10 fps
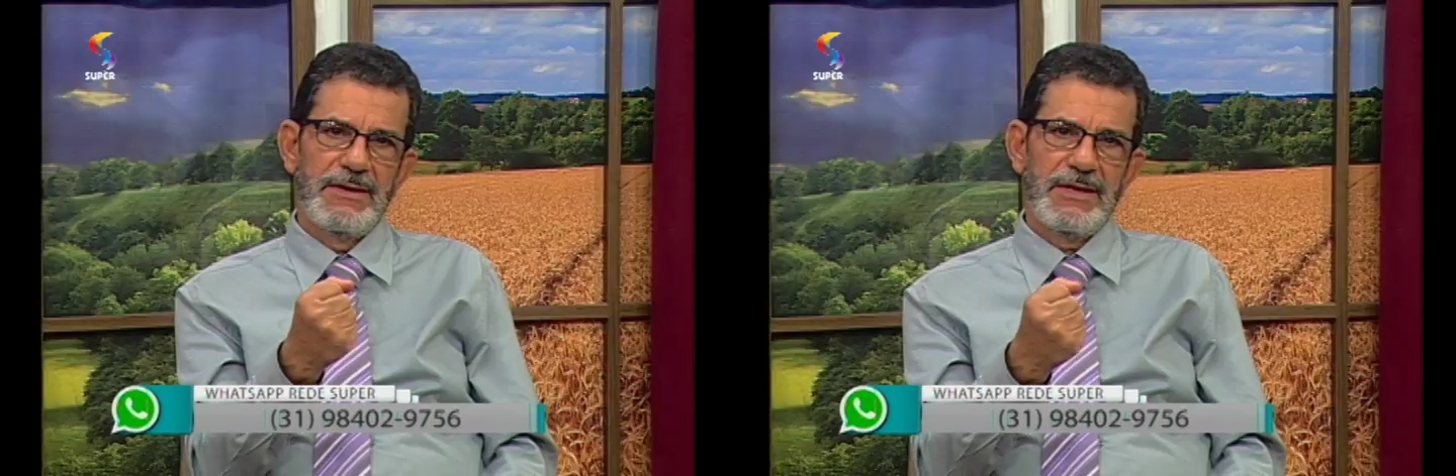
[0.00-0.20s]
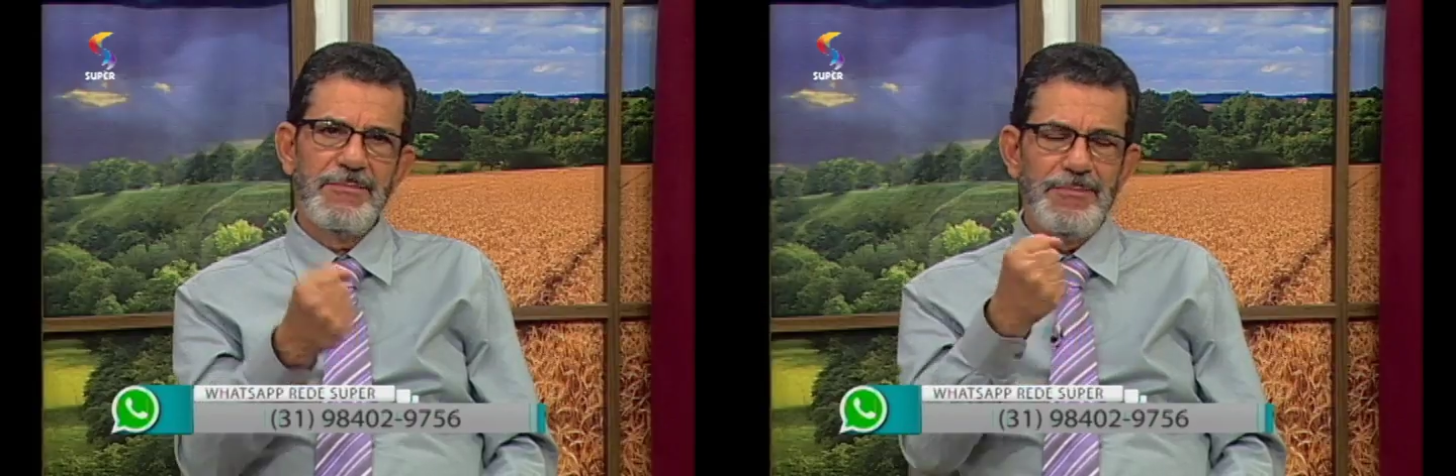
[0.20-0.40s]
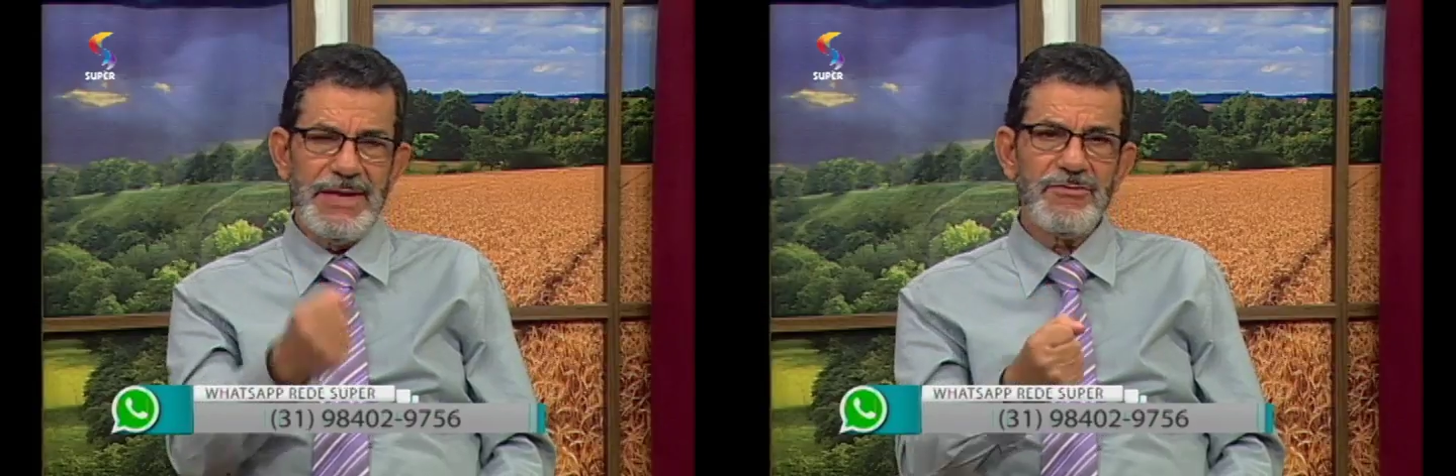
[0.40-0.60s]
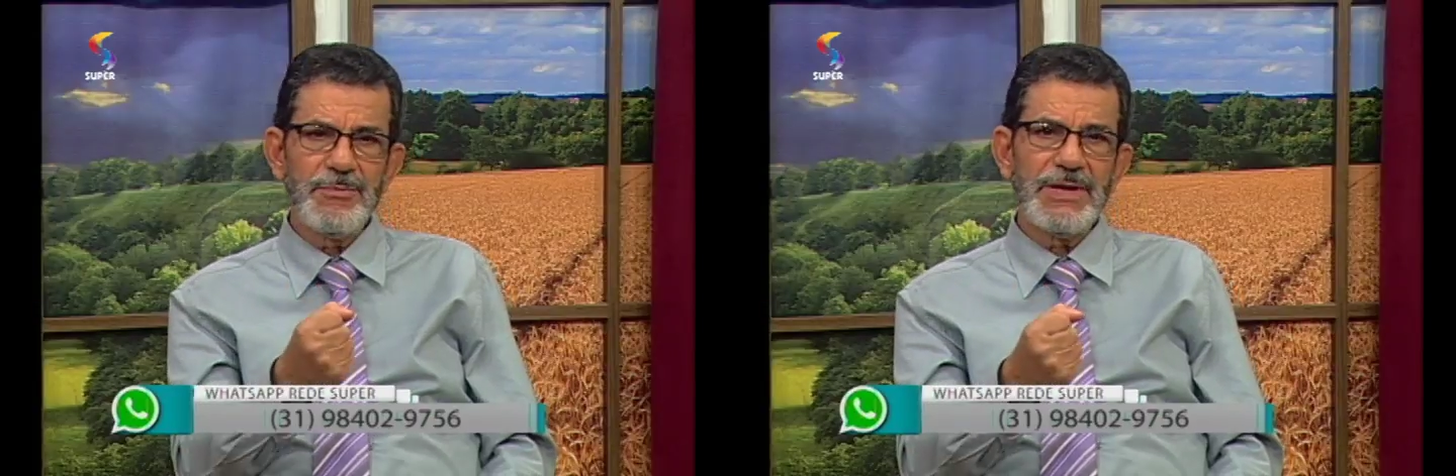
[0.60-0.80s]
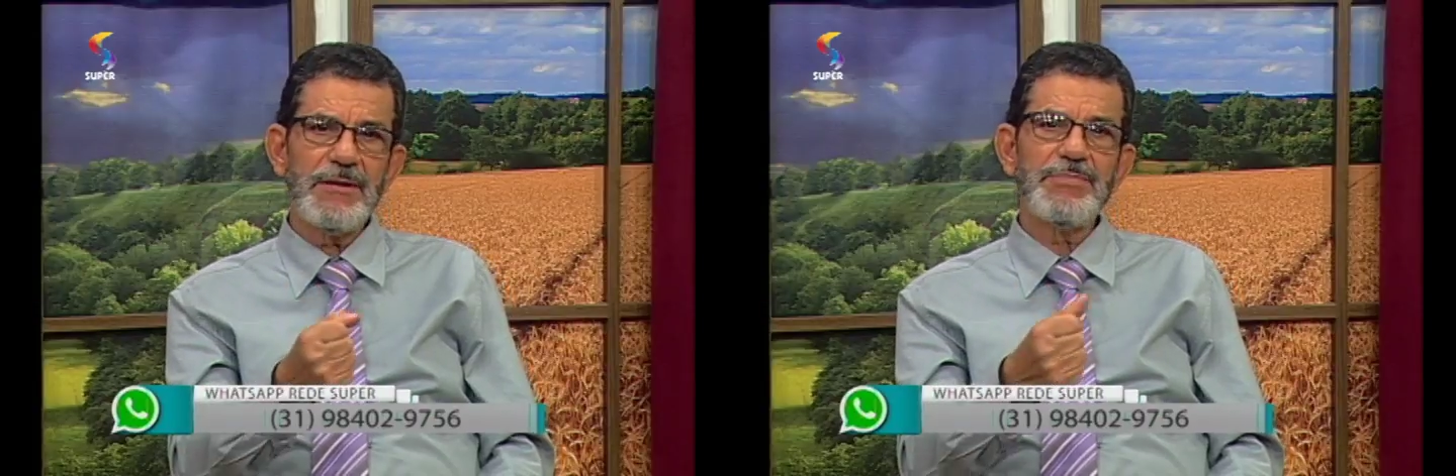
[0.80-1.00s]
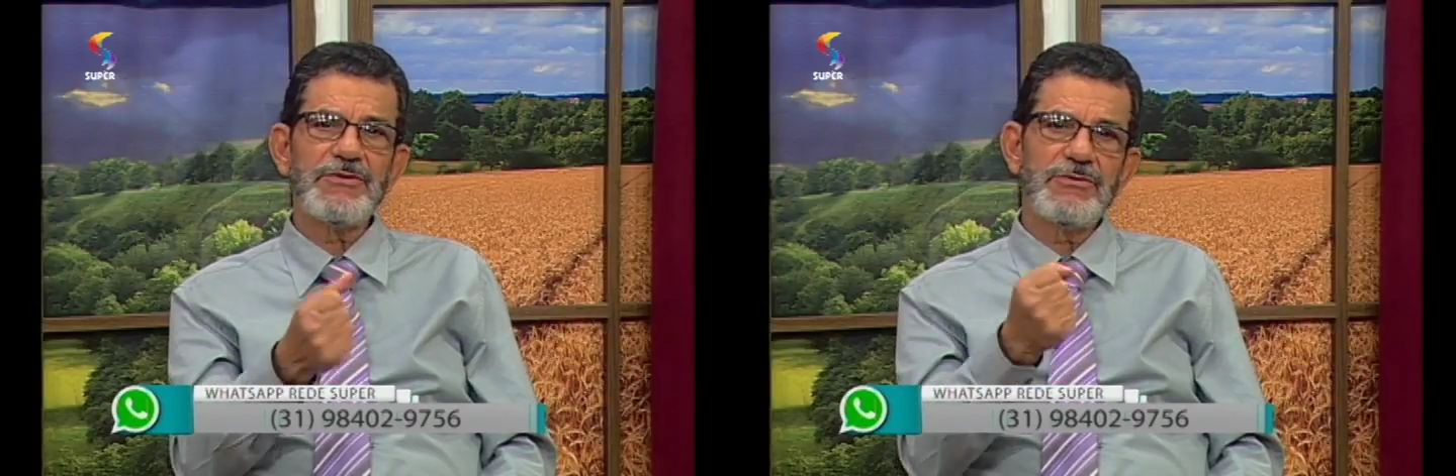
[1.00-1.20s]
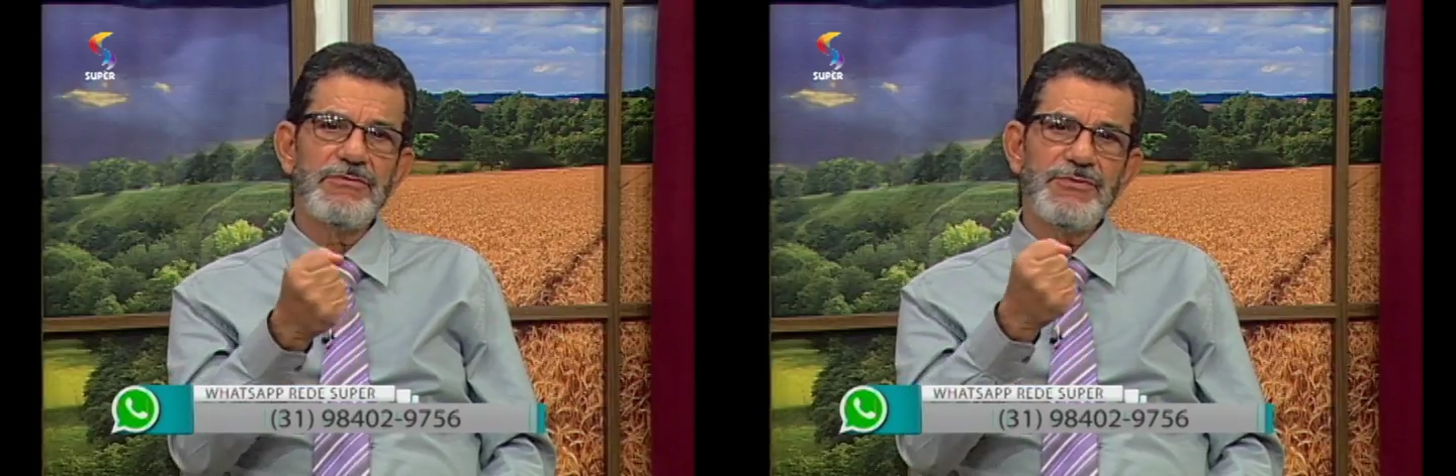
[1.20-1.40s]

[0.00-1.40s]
que mesmo que a pessoa